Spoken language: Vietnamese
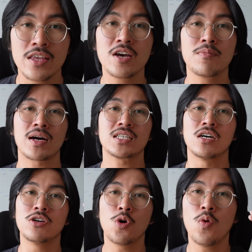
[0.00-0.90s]
nhưng mà cái
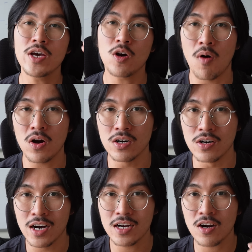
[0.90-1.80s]
sự chú ý của mỗi
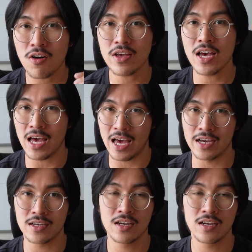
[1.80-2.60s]
người đó, nó có giới hạn.